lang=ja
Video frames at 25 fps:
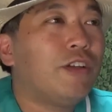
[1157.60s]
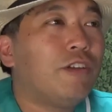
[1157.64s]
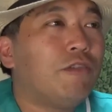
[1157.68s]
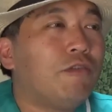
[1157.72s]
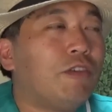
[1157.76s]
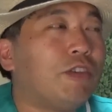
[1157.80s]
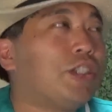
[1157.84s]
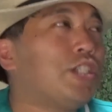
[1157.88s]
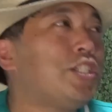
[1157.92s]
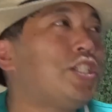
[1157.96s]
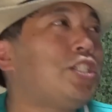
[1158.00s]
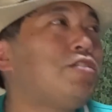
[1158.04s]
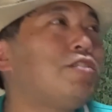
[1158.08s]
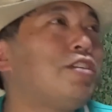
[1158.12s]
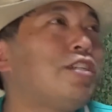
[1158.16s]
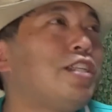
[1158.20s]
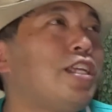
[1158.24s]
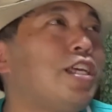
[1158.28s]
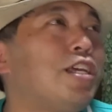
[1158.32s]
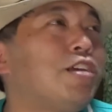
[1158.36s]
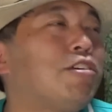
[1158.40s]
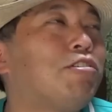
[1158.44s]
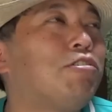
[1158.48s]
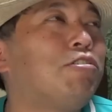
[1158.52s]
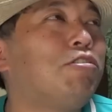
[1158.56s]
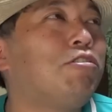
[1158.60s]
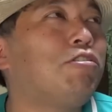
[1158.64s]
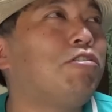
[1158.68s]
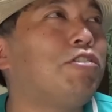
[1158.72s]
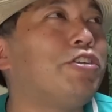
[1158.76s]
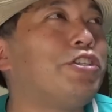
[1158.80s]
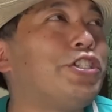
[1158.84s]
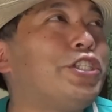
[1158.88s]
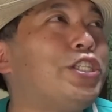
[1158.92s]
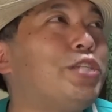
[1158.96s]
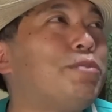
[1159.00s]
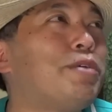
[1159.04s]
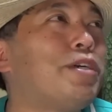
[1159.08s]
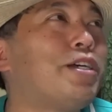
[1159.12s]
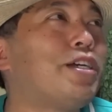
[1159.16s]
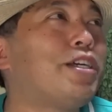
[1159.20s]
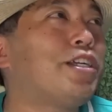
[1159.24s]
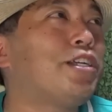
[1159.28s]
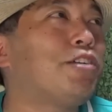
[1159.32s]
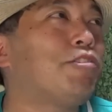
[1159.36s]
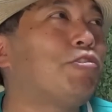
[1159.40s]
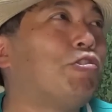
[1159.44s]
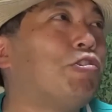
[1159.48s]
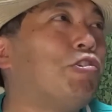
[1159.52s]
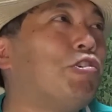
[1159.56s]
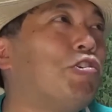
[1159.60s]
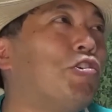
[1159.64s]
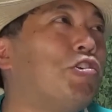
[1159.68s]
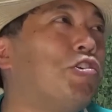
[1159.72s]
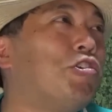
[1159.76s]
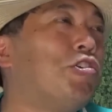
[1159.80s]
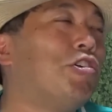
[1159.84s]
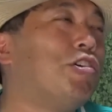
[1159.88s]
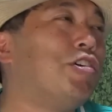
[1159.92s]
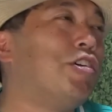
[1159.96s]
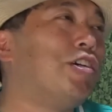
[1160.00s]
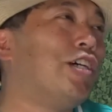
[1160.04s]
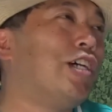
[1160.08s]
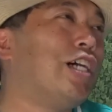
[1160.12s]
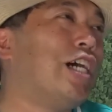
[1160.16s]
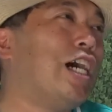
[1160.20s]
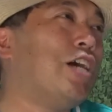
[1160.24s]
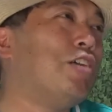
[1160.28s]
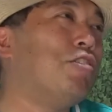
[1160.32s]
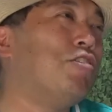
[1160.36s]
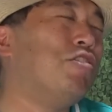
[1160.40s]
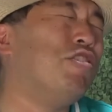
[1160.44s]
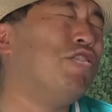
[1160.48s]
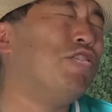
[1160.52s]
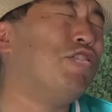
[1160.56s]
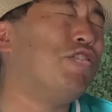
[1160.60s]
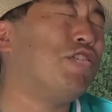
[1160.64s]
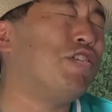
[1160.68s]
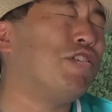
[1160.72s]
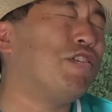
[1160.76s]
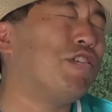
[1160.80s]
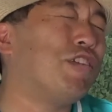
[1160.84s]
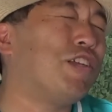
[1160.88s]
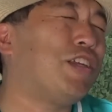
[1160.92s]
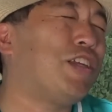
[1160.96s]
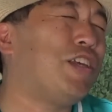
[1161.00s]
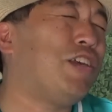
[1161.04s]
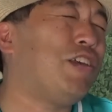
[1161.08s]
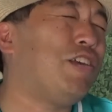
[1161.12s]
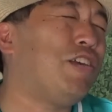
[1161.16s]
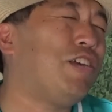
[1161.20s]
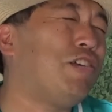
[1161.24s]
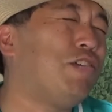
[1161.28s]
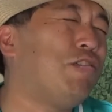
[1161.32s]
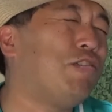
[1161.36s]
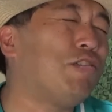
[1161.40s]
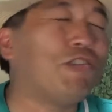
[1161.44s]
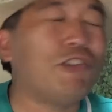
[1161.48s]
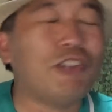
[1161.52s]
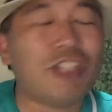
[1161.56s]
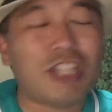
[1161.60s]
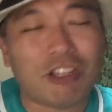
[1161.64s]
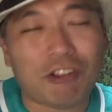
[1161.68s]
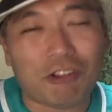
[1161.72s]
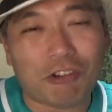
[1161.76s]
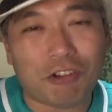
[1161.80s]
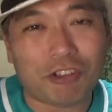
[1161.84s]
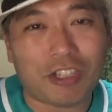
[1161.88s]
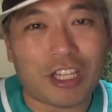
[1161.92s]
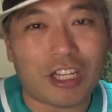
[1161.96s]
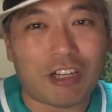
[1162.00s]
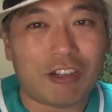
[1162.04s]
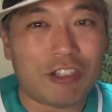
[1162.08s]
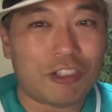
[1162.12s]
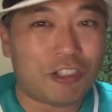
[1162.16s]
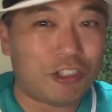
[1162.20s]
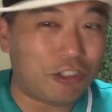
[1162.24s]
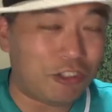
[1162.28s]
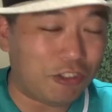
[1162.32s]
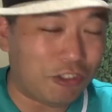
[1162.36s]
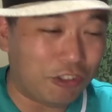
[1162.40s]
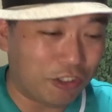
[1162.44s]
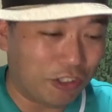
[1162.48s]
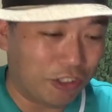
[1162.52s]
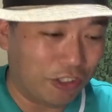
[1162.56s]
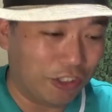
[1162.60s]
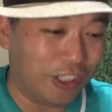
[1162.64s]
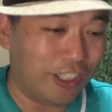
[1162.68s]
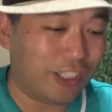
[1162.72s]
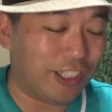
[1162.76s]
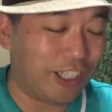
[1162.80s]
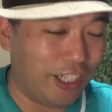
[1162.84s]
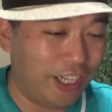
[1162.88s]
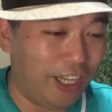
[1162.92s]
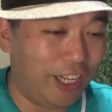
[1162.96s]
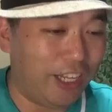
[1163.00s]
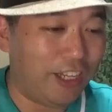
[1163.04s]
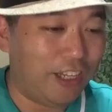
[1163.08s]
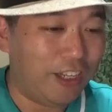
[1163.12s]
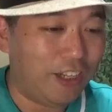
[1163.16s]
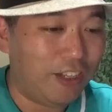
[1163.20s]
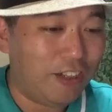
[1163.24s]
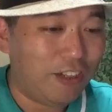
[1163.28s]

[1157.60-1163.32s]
私はね、今日一番こう、あの、記憶に残ったのはジュノンくんですかね。